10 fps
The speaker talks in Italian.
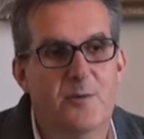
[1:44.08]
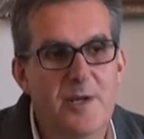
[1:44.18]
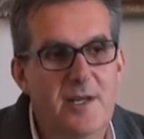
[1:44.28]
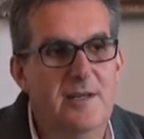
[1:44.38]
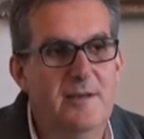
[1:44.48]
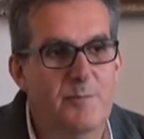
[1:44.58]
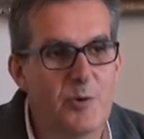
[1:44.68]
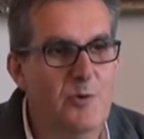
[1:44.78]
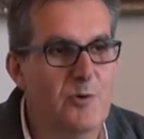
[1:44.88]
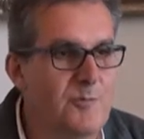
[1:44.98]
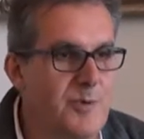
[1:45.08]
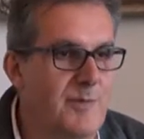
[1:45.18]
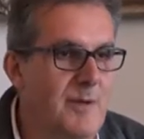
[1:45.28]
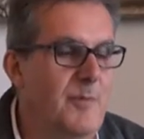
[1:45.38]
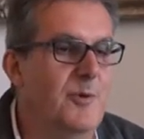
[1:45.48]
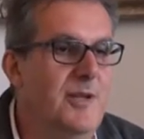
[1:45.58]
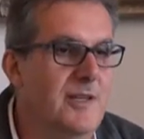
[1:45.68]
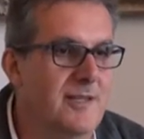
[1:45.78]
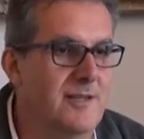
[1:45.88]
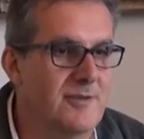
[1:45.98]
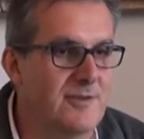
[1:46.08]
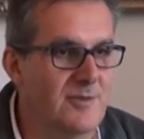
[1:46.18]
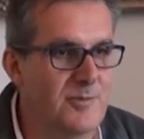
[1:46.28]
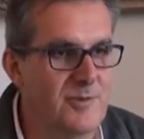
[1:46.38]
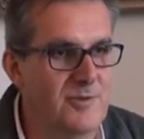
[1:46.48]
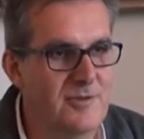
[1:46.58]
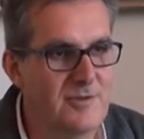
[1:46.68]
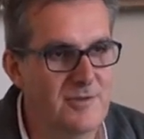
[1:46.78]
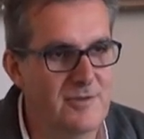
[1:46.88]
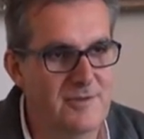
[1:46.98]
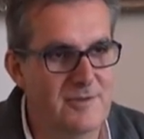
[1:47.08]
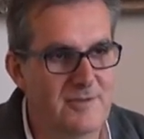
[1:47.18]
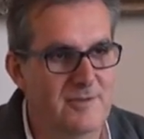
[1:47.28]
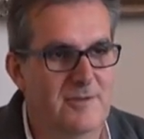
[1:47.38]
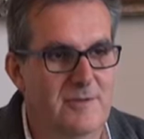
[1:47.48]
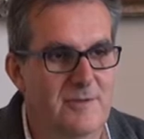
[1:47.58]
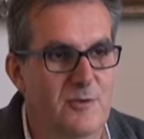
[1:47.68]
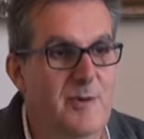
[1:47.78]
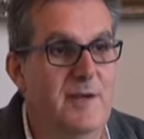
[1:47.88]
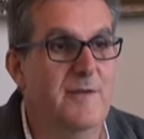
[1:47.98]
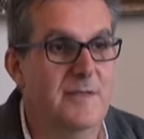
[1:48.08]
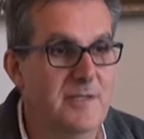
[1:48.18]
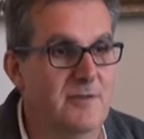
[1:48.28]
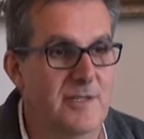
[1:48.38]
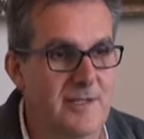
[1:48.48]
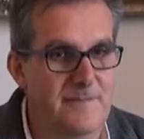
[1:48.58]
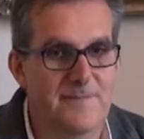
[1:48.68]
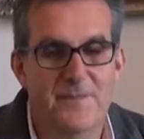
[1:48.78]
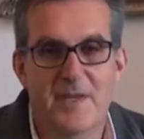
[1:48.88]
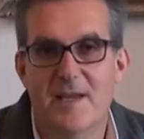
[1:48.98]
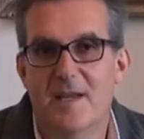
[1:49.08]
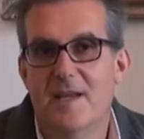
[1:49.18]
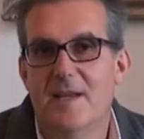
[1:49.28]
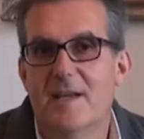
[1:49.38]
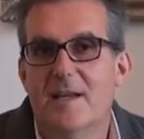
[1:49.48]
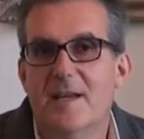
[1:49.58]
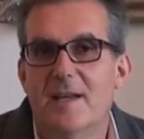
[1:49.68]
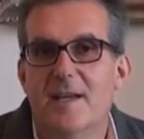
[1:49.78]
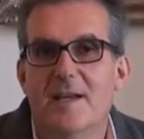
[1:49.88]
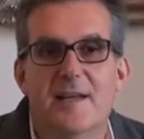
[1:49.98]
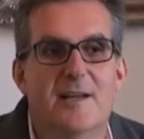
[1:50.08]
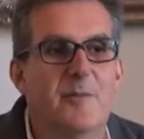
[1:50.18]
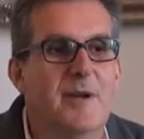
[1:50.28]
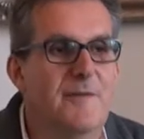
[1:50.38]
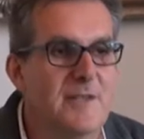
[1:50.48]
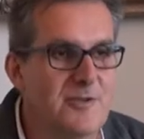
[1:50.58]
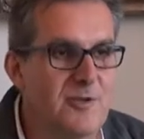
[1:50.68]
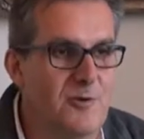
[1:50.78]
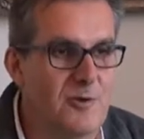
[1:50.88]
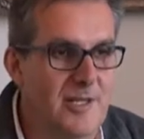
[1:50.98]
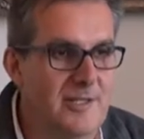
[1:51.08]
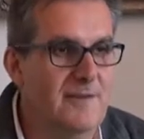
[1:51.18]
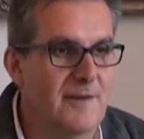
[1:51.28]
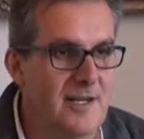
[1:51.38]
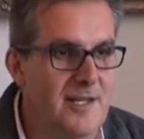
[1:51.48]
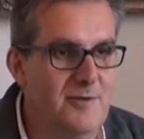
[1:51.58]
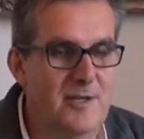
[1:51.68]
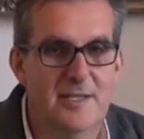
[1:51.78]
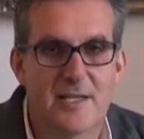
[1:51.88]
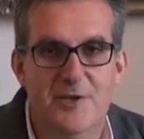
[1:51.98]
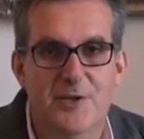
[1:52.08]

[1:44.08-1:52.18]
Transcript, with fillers: qui pongo un problema politico, lo pongo come riflessione, eh, come riflessione collettiva anche di un'intera